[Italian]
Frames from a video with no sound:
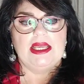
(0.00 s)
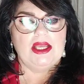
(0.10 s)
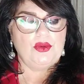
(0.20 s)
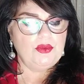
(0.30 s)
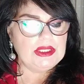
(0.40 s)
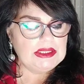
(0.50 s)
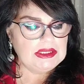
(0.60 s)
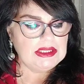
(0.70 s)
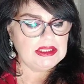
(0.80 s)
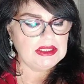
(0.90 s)
e
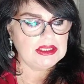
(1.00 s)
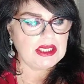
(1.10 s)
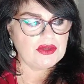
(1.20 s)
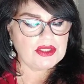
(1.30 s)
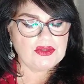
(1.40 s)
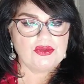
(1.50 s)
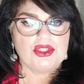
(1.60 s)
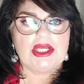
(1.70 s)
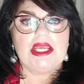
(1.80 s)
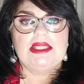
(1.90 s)
quindi che cosa
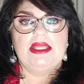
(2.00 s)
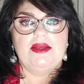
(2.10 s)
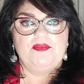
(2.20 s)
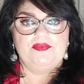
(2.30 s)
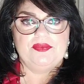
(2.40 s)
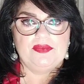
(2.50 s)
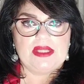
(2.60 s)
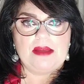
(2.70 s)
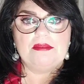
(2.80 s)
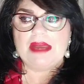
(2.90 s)
succede? Mm,
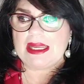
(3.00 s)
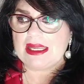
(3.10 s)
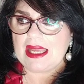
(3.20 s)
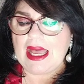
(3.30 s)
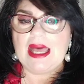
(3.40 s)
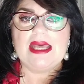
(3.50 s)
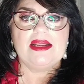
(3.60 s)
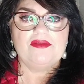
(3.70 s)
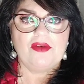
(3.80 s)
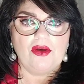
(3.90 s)

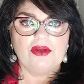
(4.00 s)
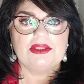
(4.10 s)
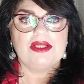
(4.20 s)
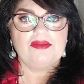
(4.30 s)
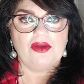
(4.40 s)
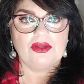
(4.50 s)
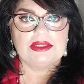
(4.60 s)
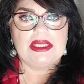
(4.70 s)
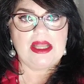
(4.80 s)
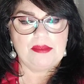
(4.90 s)
ammaccare forte
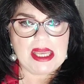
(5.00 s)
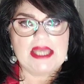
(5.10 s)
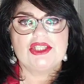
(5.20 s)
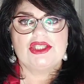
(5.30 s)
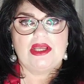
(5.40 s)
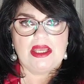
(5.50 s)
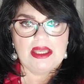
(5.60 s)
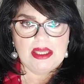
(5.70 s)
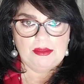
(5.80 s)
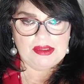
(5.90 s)
forte la pancia
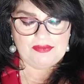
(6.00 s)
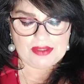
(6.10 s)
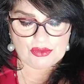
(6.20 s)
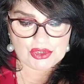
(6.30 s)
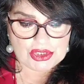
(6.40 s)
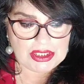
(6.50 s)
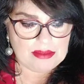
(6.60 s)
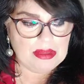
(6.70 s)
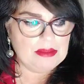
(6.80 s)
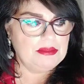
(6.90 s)
per far uscire il
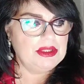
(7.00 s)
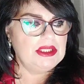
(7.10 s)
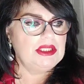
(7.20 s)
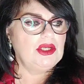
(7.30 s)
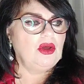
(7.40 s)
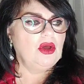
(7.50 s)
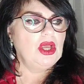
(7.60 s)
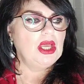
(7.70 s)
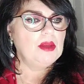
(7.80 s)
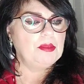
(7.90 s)
bambino.
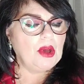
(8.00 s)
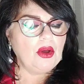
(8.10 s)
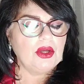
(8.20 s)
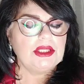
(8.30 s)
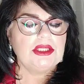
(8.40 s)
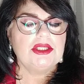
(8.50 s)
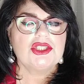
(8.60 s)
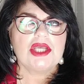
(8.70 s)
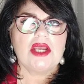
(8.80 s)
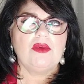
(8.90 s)
Poi
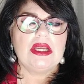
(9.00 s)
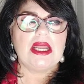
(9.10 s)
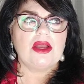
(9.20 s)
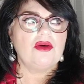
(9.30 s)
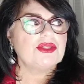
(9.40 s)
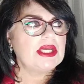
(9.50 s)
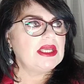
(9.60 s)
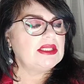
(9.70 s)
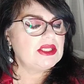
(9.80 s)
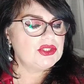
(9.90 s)
c'è quella cosa che
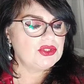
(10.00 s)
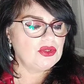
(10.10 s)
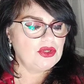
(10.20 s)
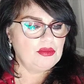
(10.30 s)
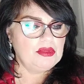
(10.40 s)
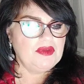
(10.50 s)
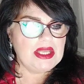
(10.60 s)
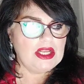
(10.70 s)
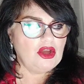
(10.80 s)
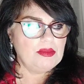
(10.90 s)
adesso non mi
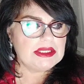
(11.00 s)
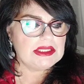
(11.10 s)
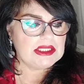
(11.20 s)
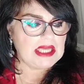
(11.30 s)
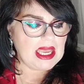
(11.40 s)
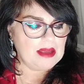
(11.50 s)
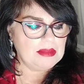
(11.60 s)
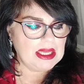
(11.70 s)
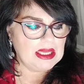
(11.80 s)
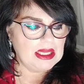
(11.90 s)
viene come si
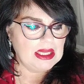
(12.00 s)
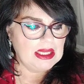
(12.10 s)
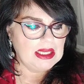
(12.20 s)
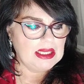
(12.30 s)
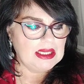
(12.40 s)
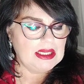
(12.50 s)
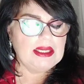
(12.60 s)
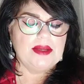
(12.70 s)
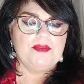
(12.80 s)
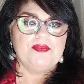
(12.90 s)
chiama,
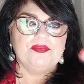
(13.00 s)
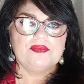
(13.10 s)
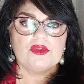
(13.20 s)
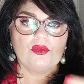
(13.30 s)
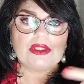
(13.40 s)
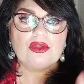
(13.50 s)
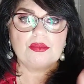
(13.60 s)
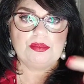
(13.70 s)
ehm, quando